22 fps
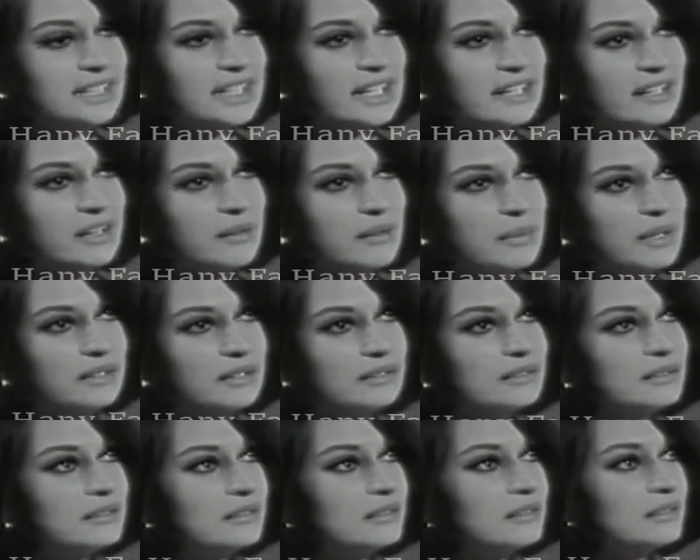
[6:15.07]
تقريبا
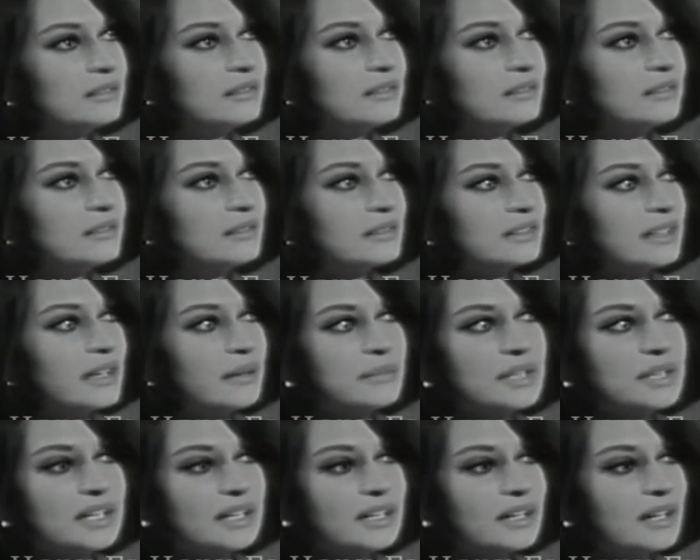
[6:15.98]

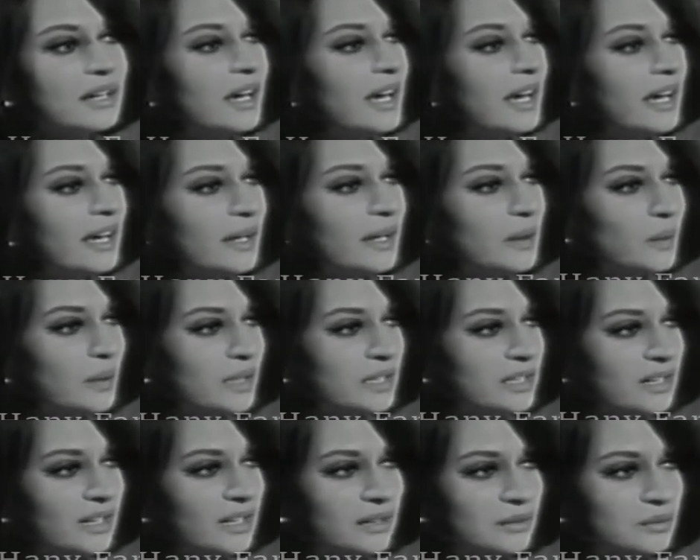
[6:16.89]
جميع
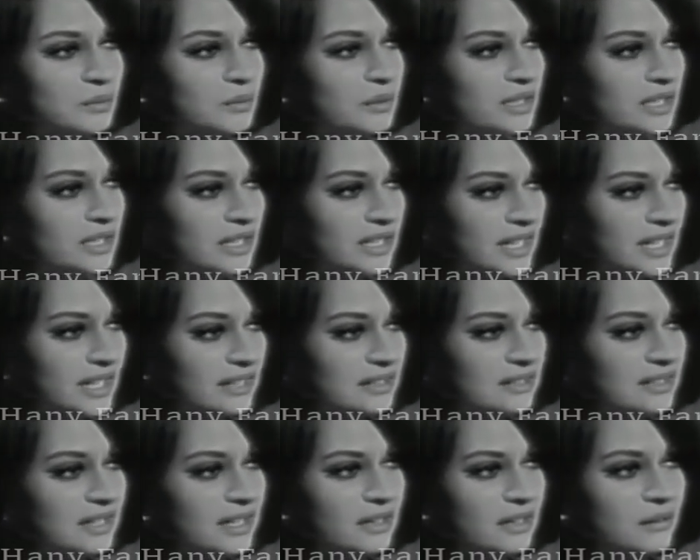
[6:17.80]
الوان الادوار اللي
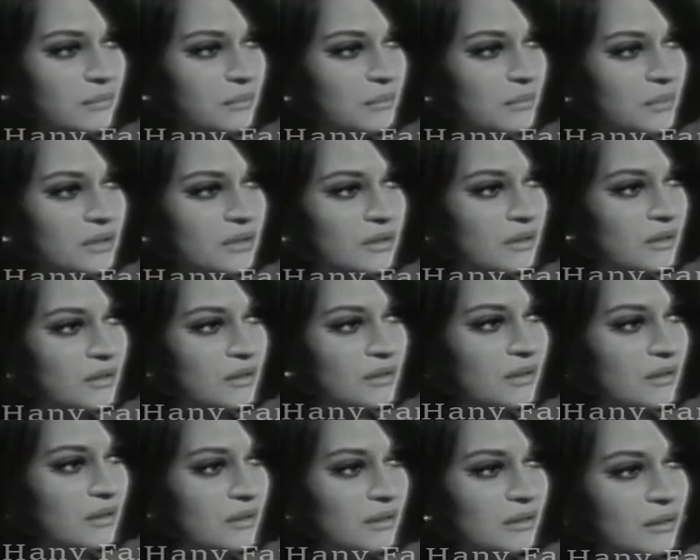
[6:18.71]
خدتها
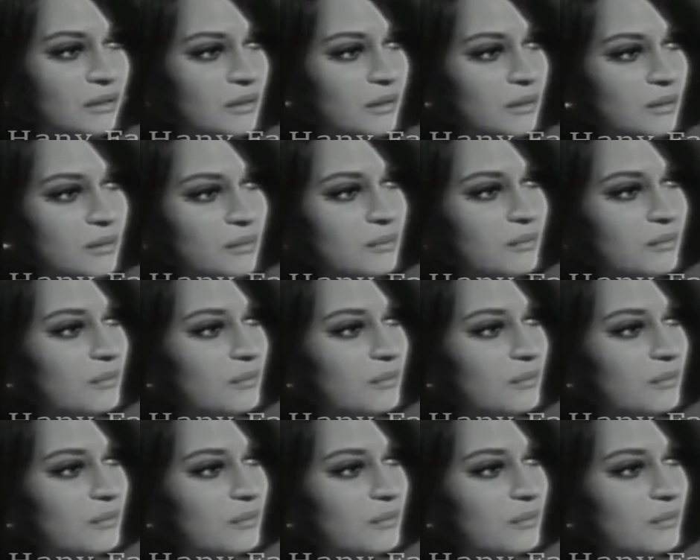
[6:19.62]
يعني